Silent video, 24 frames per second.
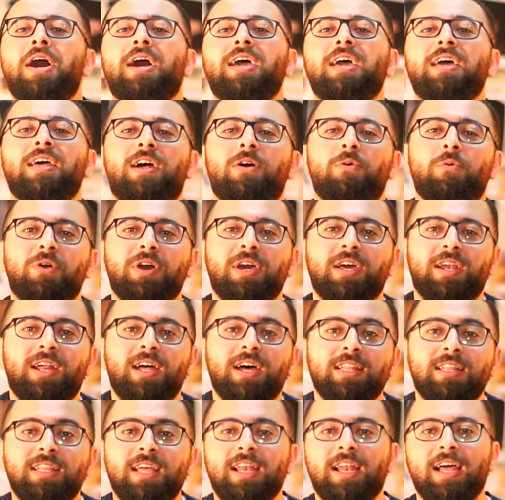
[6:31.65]
غيرها
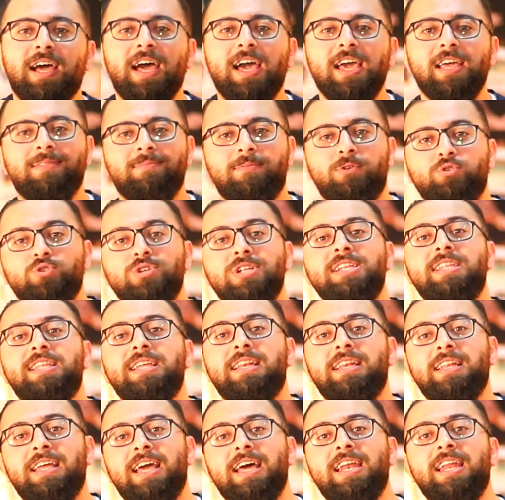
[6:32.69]
وغيراتها لغايه ما وصلت
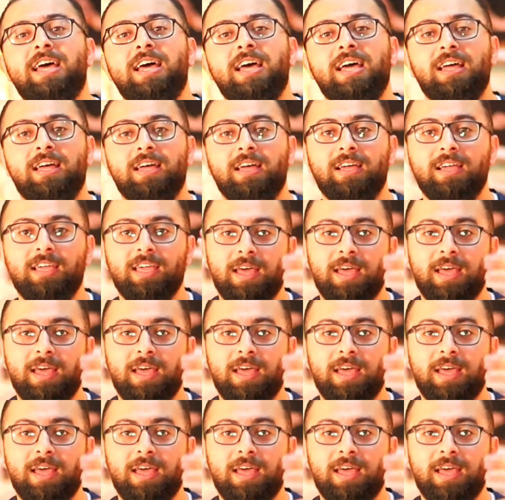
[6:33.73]
اني انا